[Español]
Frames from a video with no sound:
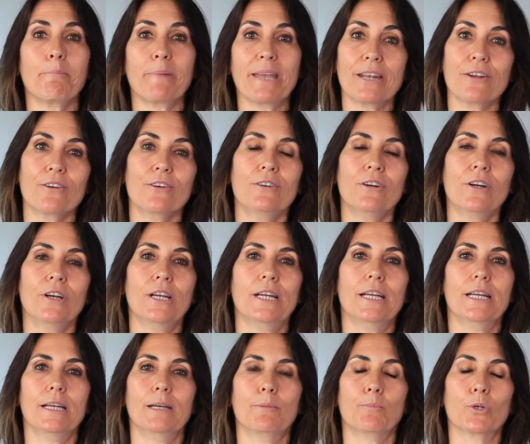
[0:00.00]
pero
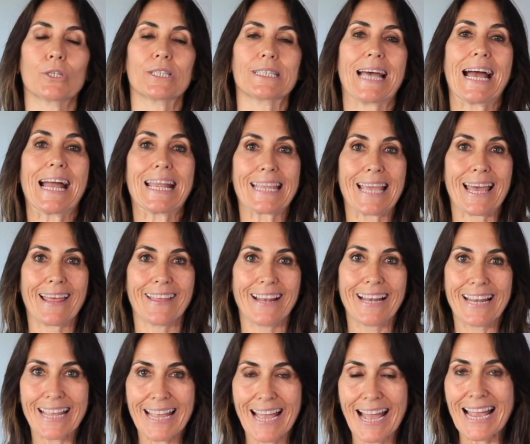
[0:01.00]
pues
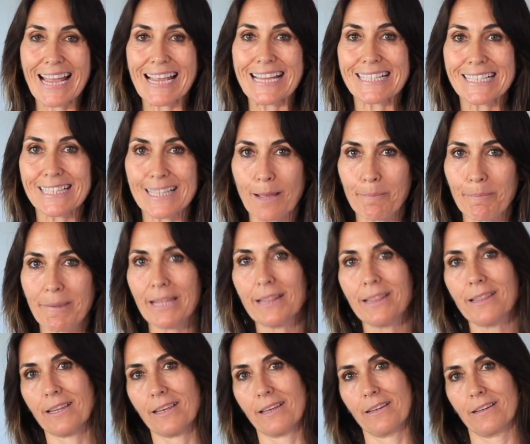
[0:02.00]
añádele a esta
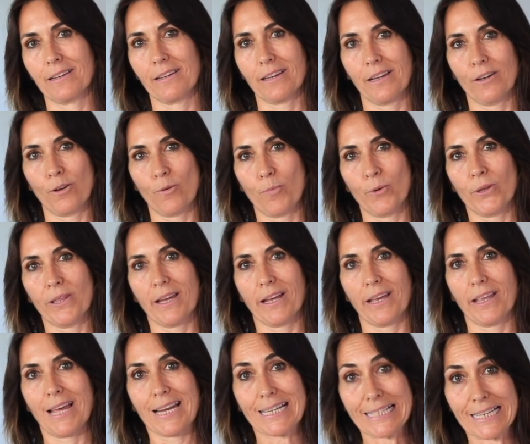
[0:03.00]
mente que no puede
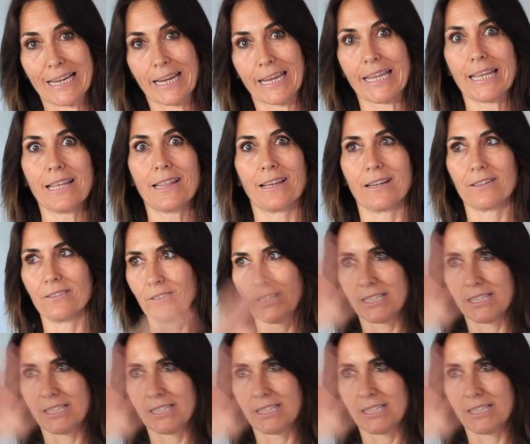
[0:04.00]
quedarse quieta,